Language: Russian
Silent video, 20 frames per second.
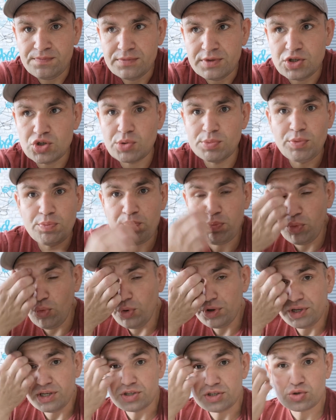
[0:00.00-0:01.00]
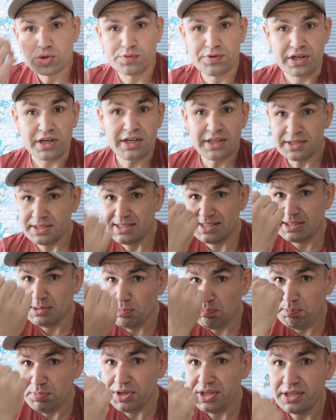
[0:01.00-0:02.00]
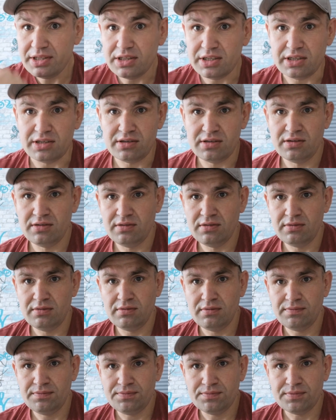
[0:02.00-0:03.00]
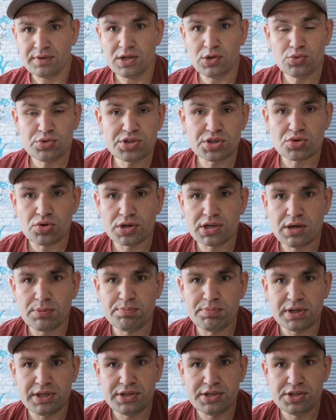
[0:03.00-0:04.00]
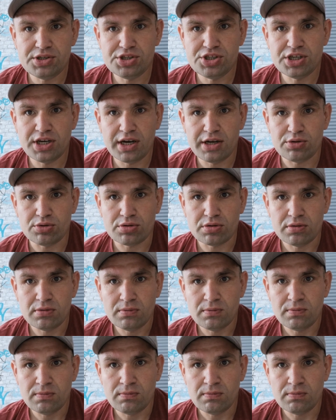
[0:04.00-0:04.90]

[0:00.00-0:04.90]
И чтобы поняли, что вы дебилы. Люди только приезжают.